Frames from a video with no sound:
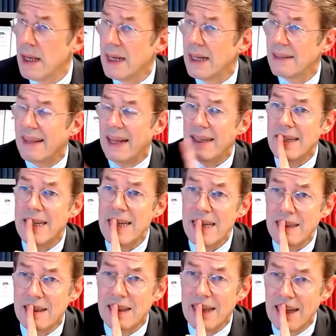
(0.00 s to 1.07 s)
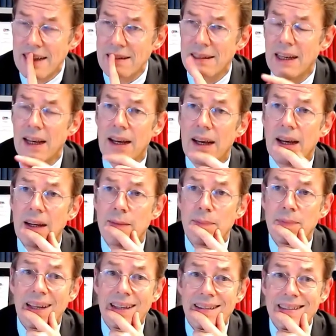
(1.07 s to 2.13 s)
Dann hieße das, ähm,
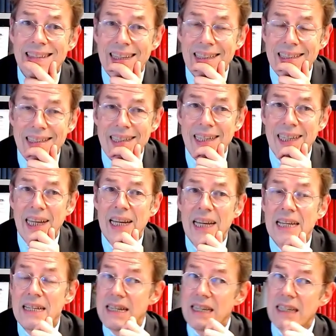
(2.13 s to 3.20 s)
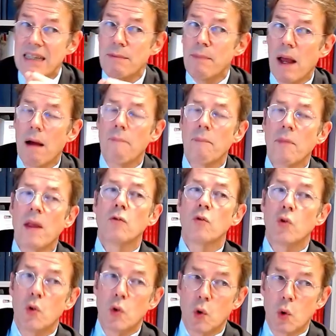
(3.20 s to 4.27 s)
dass es letztlich nicht mehr
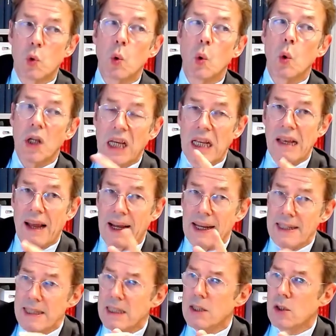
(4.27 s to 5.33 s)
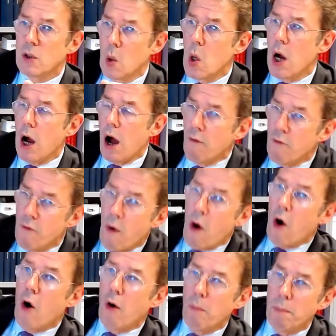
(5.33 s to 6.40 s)
durch Leistung
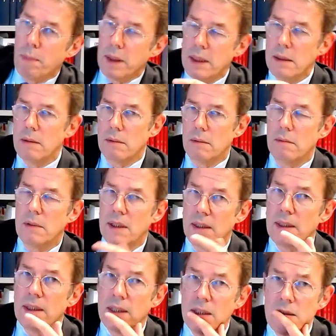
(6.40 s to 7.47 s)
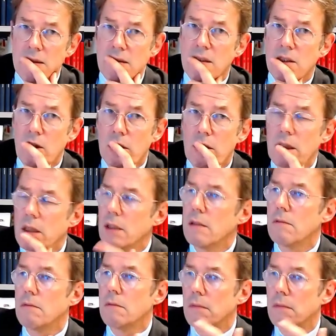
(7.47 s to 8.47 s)
erworben ist, sondern